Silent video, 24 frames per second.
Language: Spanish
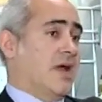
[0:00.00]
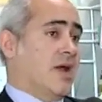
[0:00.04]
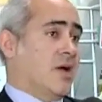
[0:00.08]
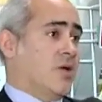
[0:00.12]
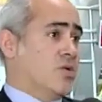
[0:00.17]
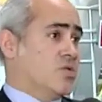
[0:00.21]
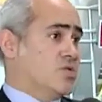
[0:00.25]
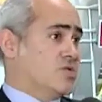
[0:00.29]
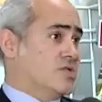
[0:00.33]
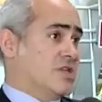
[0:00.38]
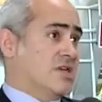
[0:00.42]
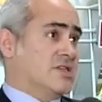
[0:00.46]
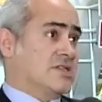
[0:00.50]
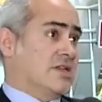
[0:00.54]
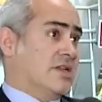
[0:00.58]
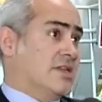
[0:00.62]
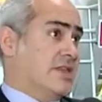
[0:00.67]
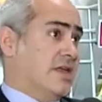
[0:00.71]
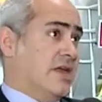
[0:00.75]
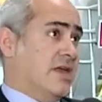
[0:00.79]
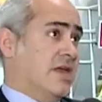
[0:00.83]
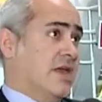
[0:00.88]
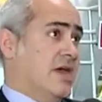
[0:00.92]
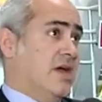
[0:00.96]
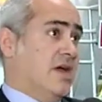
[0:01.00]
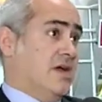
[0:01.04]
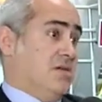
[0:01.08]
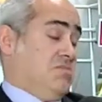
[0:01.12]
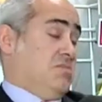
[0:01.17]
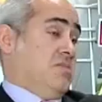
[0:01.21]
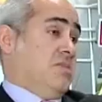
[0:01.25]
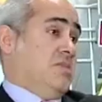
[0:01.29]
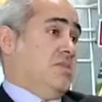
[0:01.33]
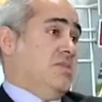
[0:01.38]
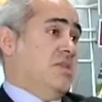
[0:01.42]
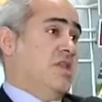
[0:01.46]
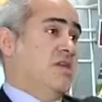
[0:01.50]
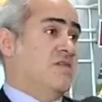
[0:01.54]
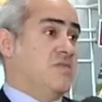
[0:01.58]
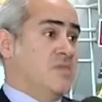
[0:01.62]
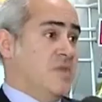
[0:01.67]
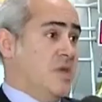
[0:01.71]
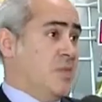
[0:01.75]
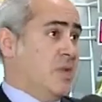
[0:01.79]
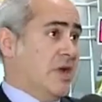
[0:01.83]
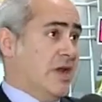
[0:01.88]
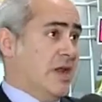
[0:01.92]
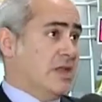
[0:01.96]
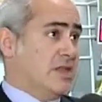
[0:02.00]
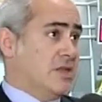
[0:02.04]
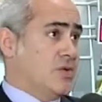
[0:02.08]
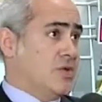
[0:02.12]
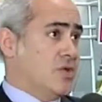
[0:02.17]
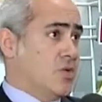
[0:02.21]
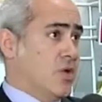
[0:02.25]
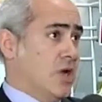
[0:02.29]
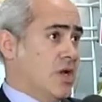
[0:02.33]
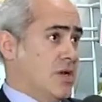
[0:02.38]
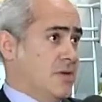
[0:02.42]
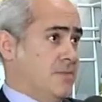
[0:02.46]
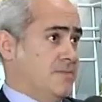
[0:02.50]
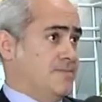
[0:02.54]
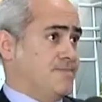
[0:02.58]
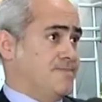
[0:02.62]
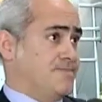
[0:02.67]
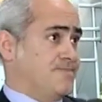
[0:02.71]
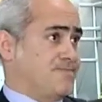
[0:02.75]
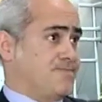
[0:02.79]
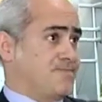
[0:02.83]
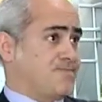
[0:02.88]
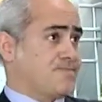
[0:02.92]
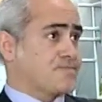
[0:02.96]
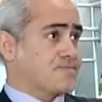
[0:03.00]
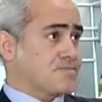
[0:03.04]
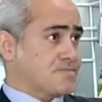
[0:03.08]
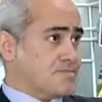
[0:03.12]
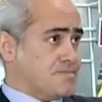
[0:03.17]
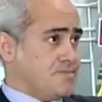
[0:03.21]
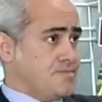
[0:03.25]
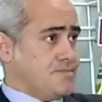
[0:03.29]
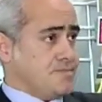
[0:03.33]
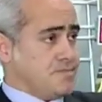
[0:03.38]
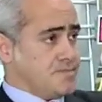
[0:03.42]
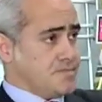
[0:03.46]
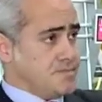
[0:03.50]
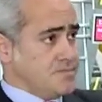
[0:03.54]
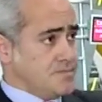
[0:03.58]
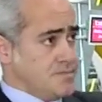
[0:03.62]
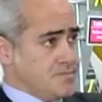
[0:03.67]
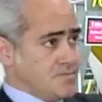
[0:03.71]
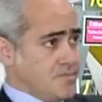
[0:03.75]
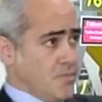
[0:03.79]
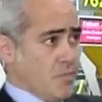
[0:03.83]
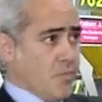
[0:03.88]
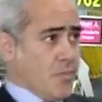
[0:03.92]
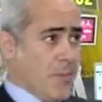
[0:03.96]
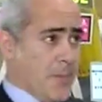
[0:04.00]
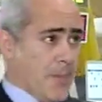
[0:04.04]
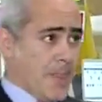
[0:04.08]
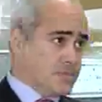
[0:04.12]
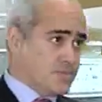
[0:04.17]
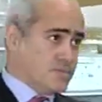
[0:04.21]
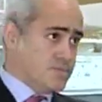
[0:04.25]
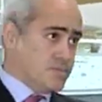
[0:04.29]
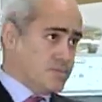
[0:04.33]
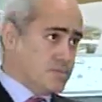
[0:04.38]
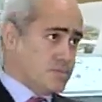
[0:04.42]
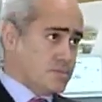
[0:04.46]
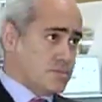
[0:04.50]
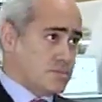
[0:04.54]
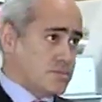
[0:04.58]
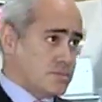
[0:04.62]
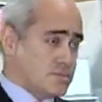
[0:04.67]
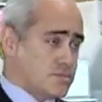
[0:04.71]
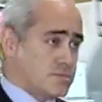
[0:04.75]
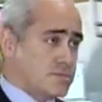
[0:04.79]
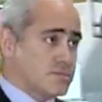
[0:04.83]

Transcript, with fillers: cabo nuestra estrategia de manera individual. Pero no solamente eso, vamos viendo como